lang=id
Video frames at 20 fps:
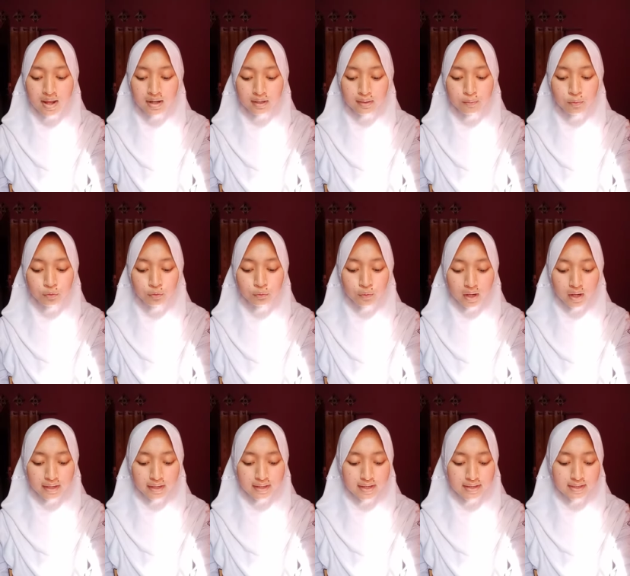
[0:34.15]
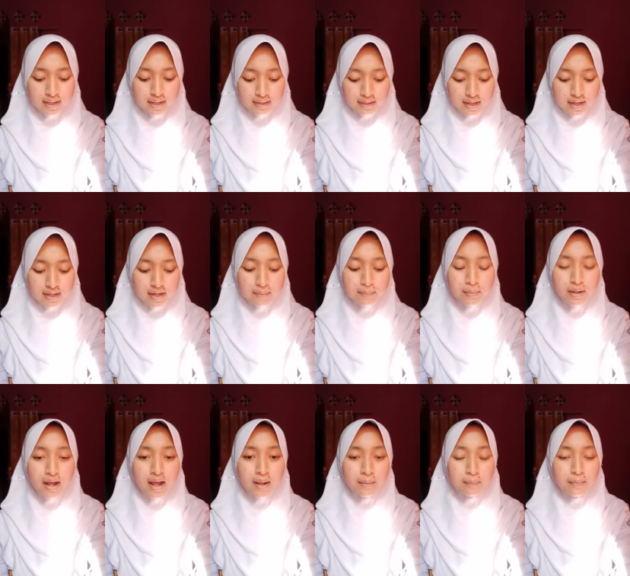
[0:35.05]
kebutuhan dasarnya dan
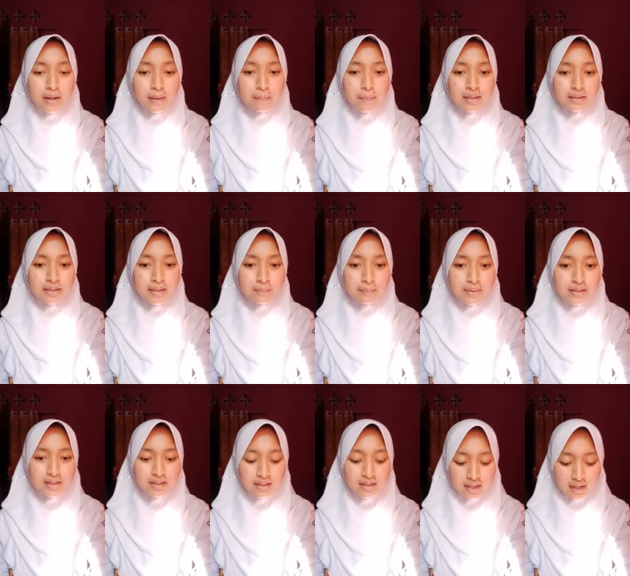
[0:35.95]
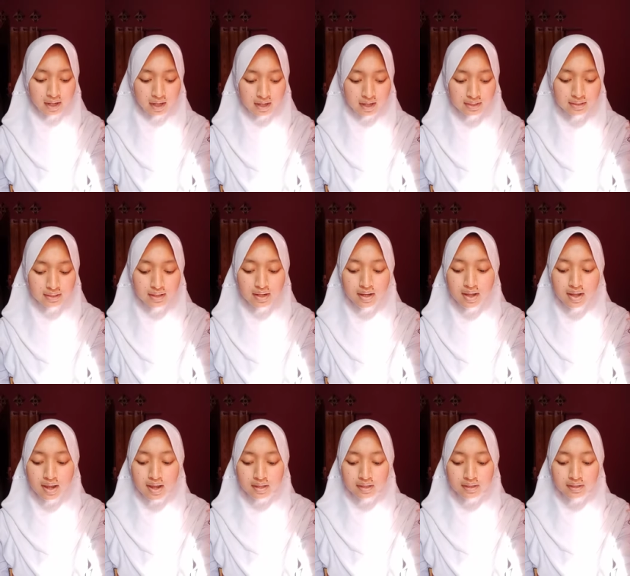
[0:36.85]
berhak mendapatkan pendidikan,
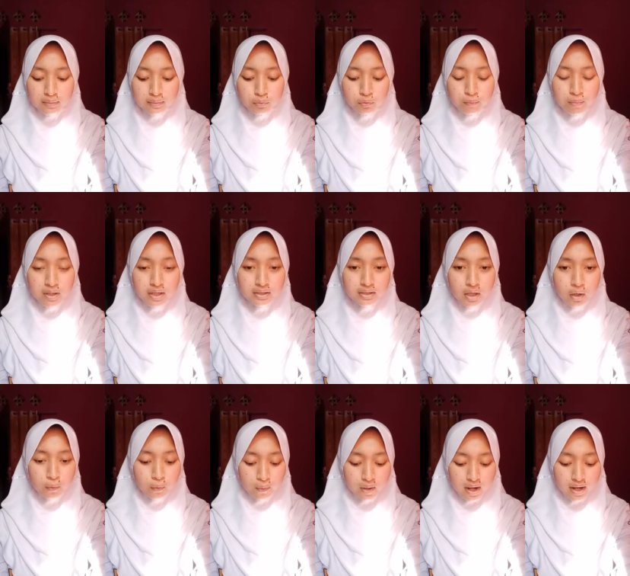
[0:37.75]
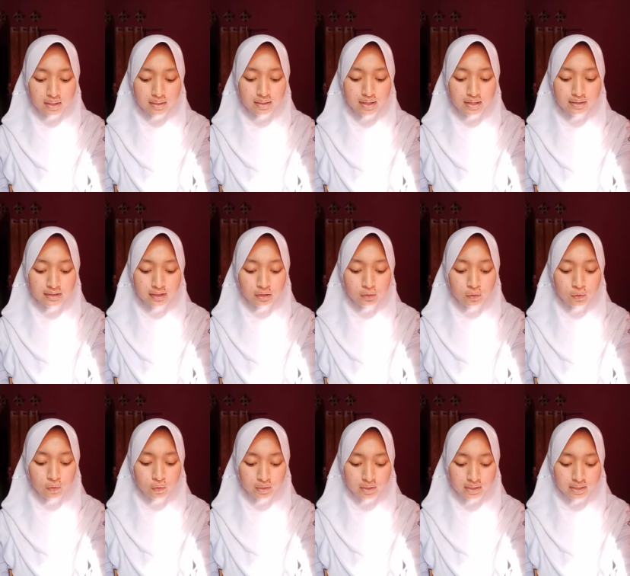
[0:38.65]
ilmu pengetahuan dan
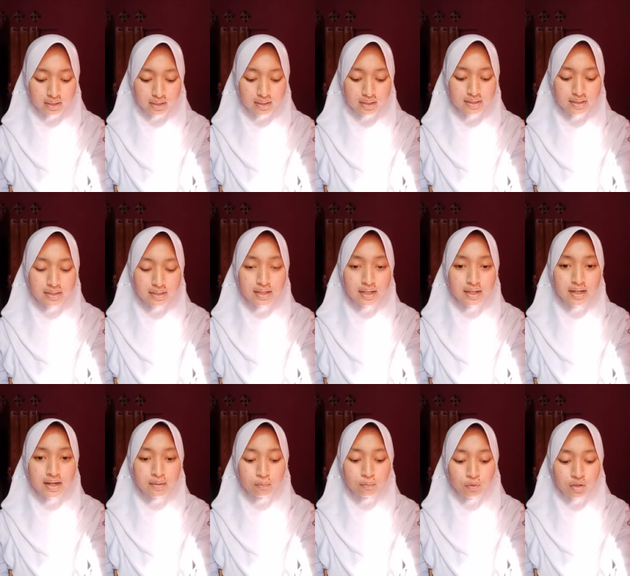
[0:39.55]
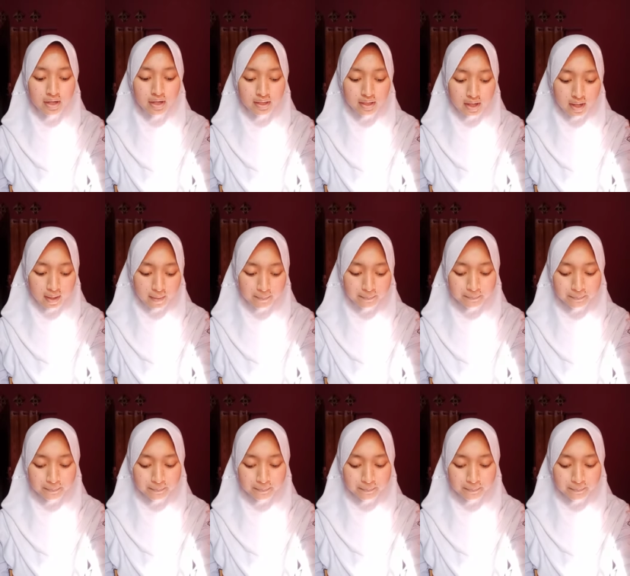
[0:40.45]
teknologi, seni dan budaya